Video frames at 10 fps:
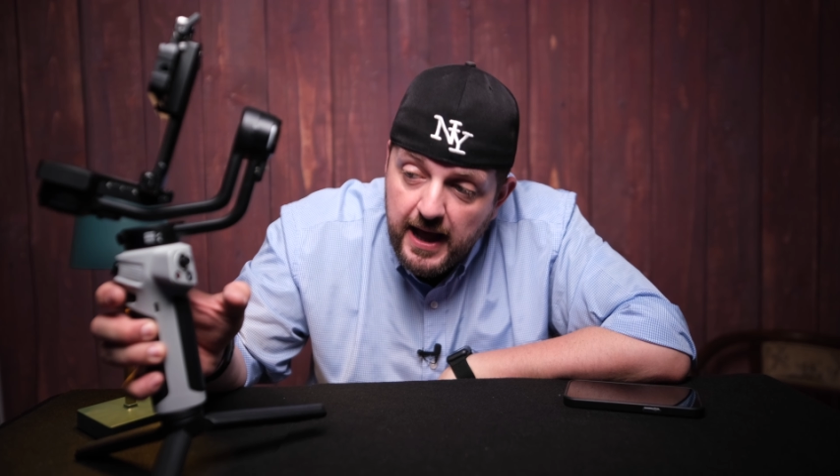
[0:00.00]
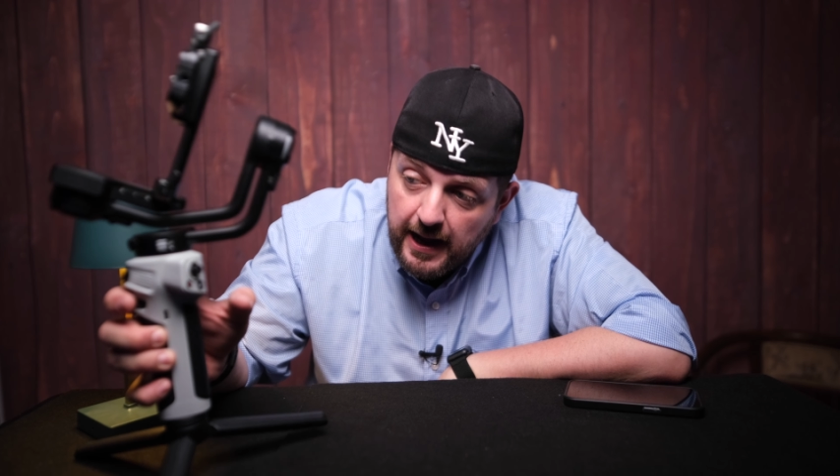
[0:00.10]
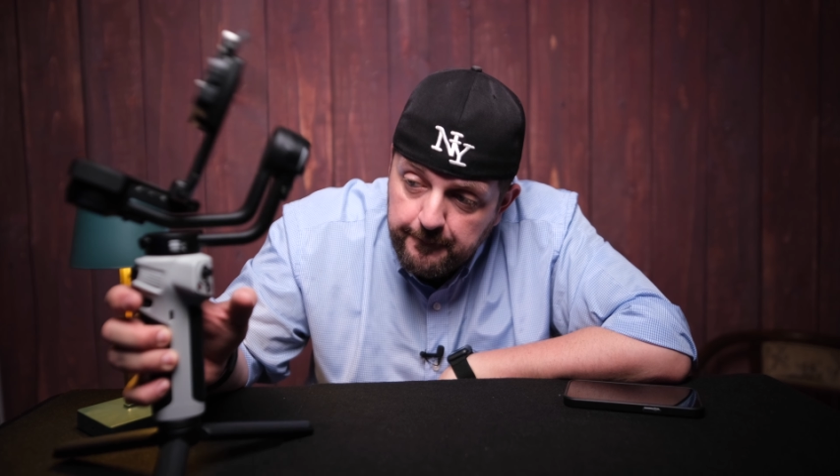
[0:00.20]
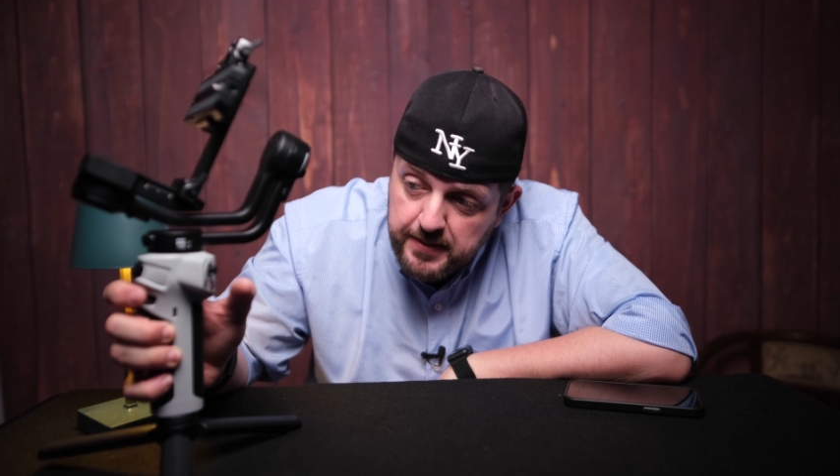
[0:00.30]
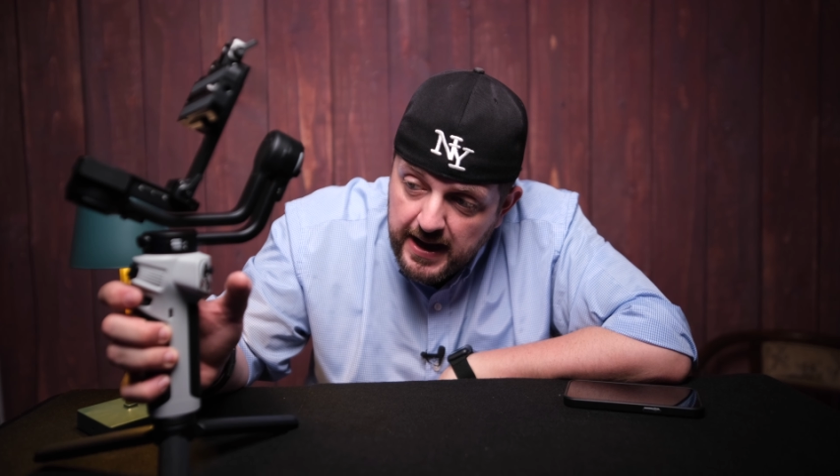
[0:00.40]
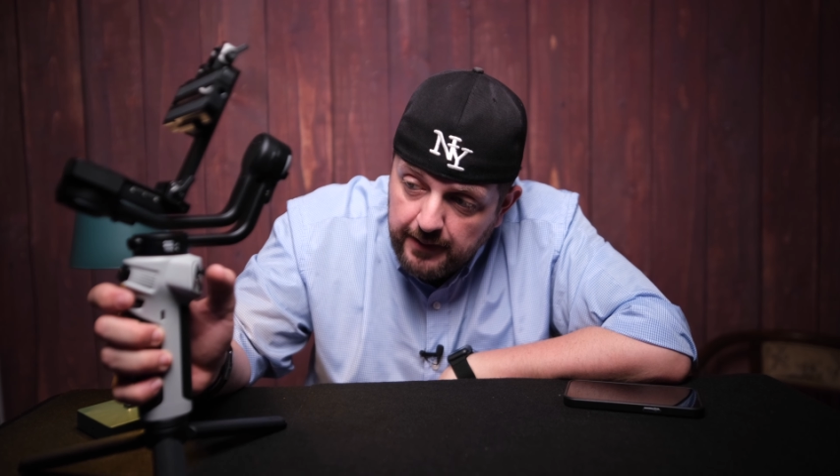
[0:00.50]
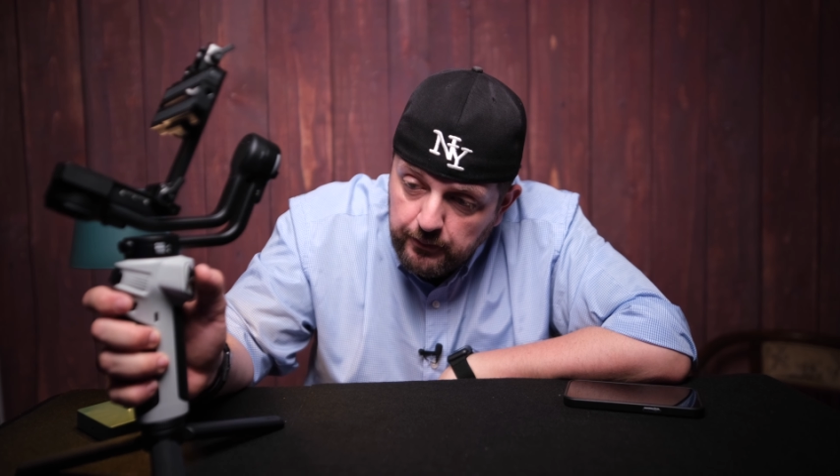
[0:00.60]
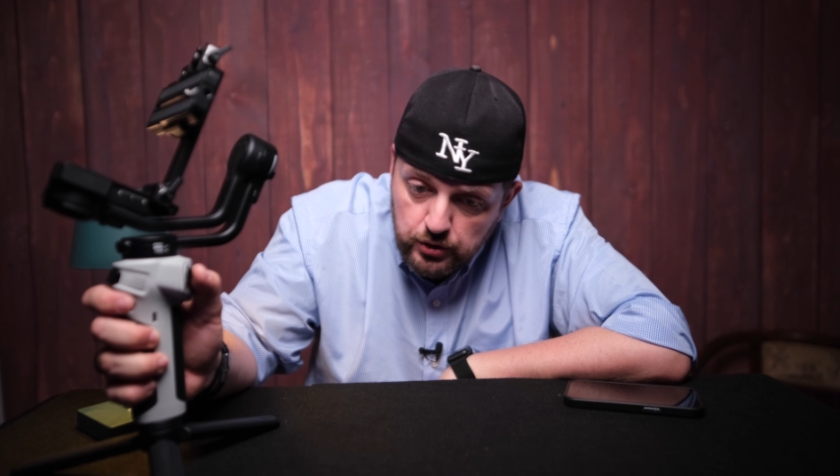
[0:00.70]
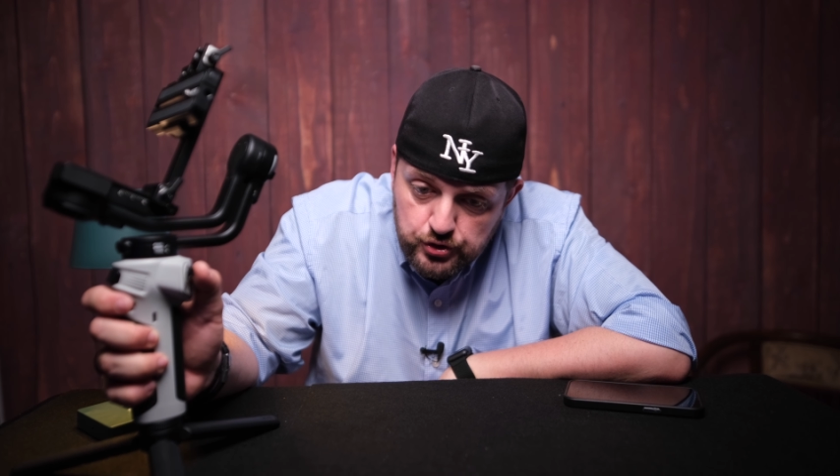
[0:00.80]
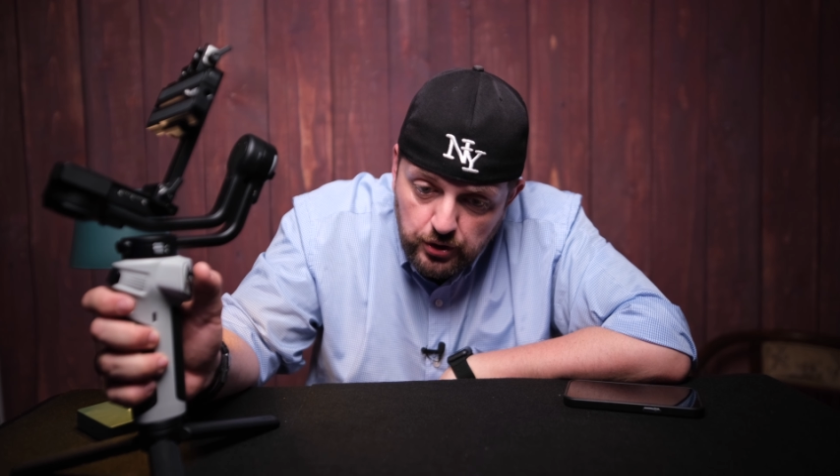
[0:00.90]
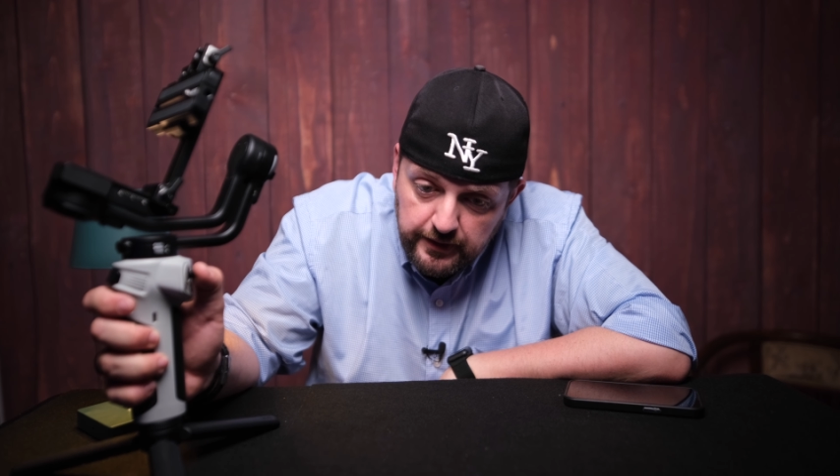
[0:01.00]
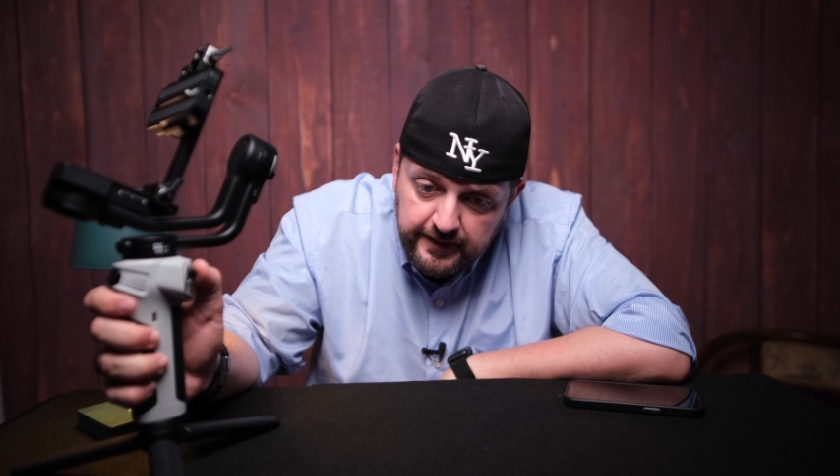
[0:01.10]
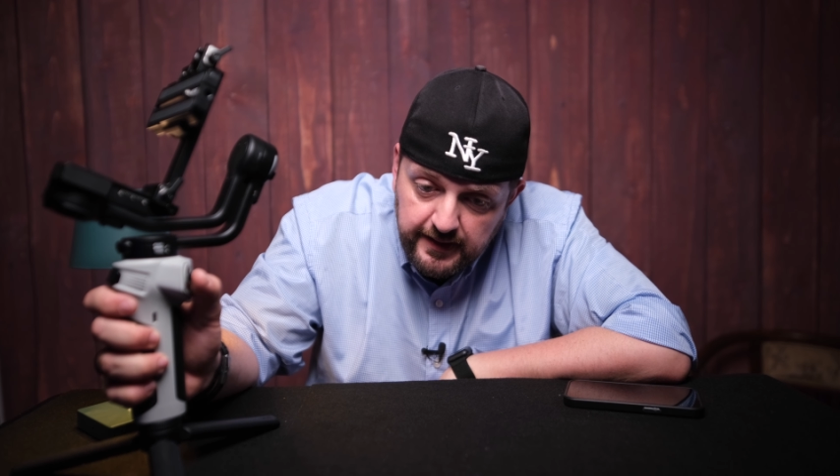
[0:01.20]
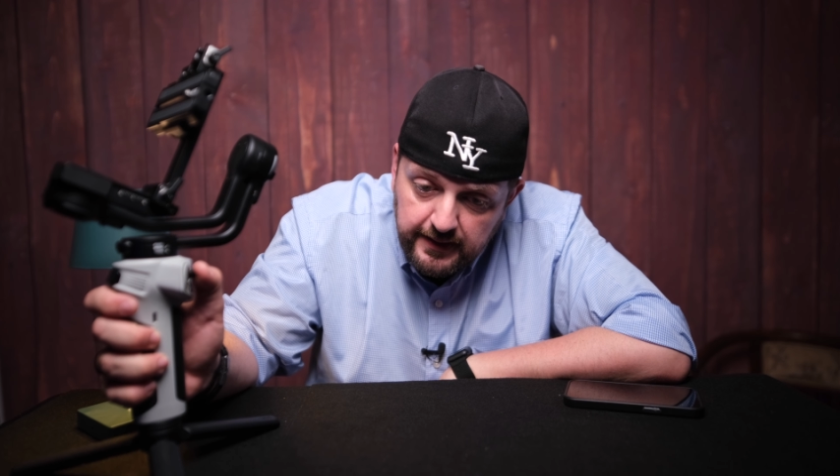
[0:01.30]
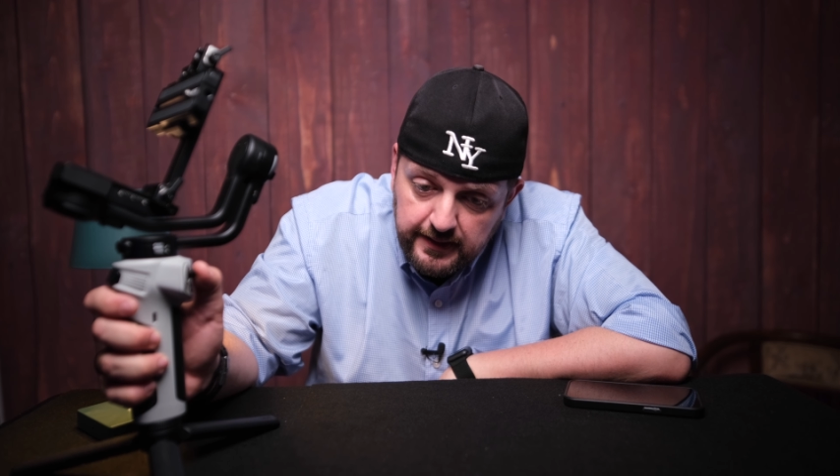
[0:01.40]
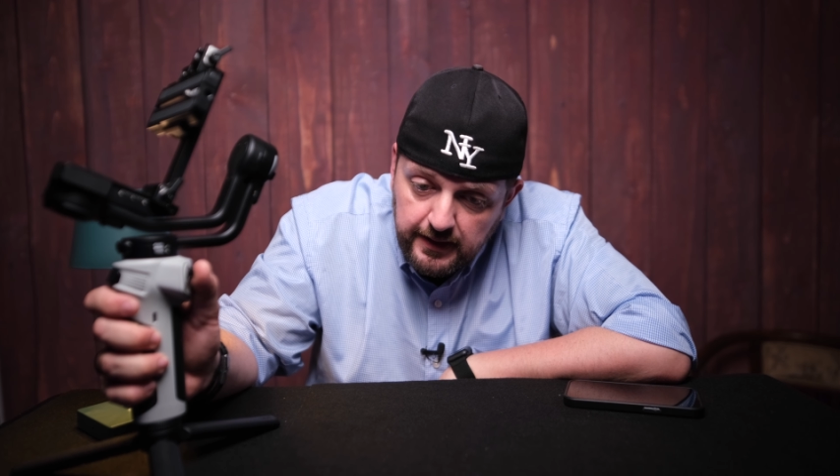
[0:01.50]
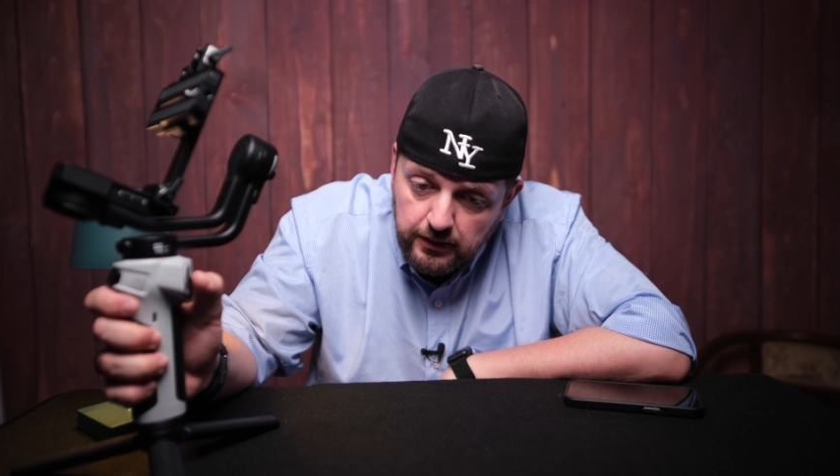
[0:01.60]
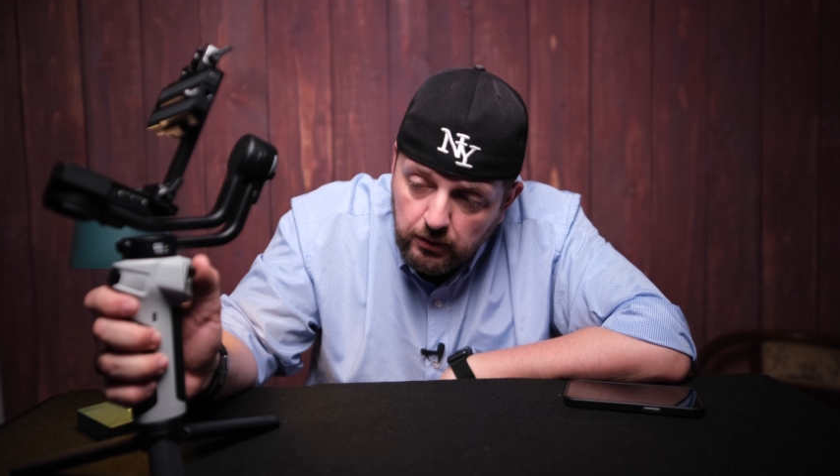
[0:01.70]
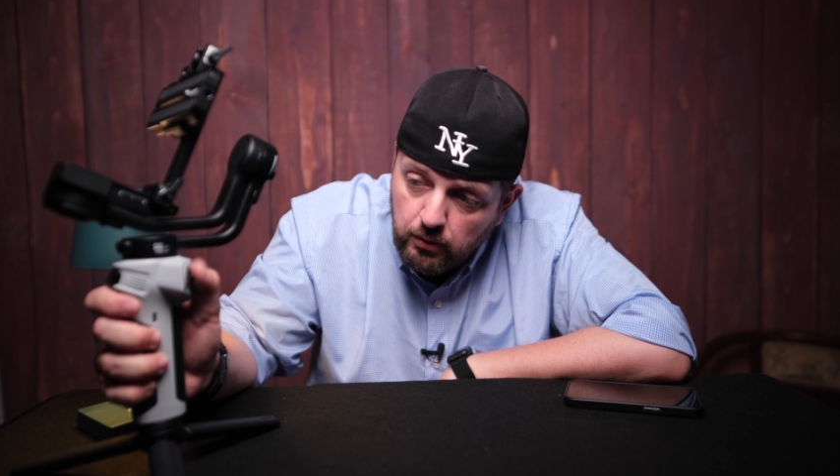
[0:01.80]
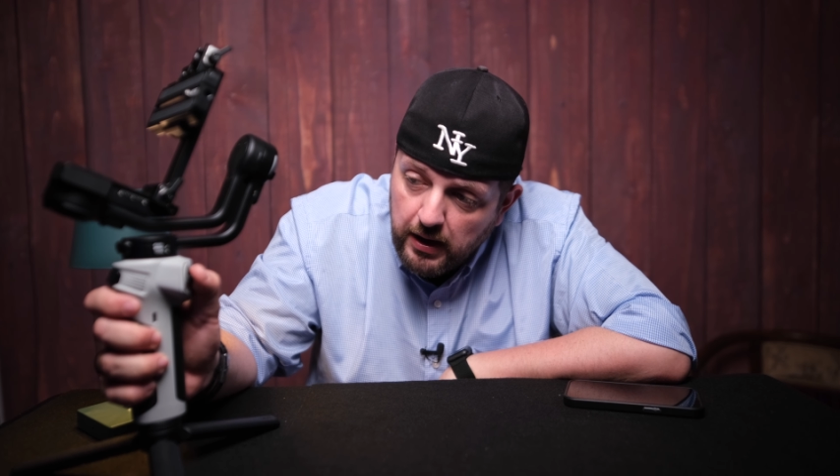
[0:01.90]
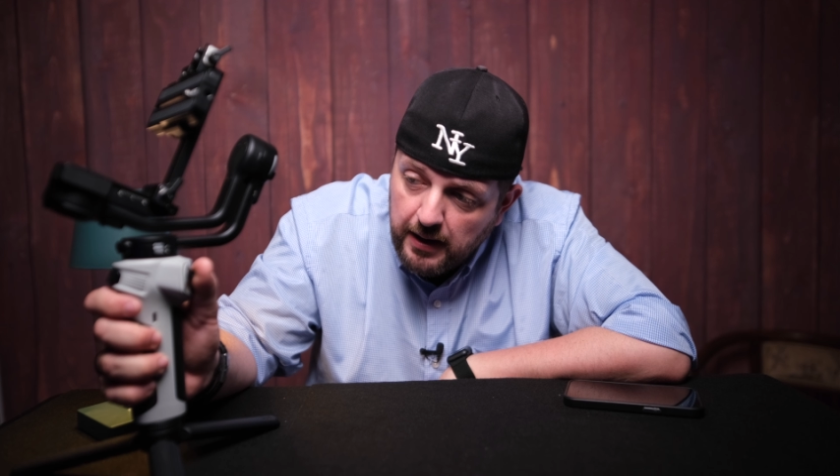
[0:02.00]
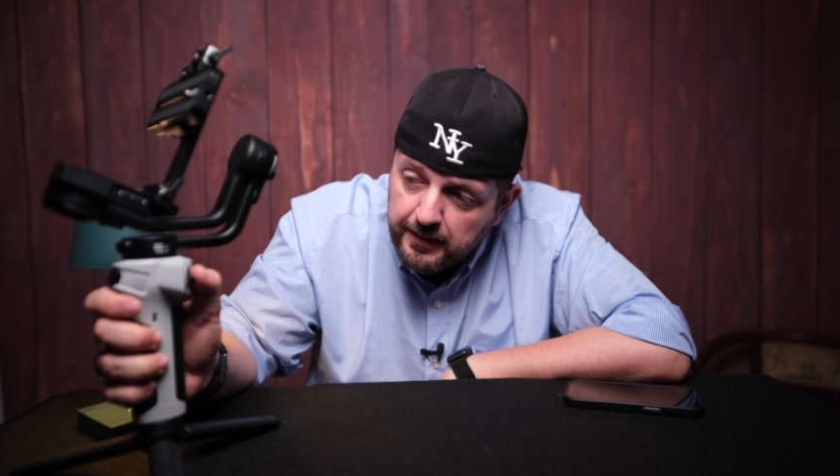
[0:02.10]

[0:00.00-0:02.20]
abbiamo il joystickino qua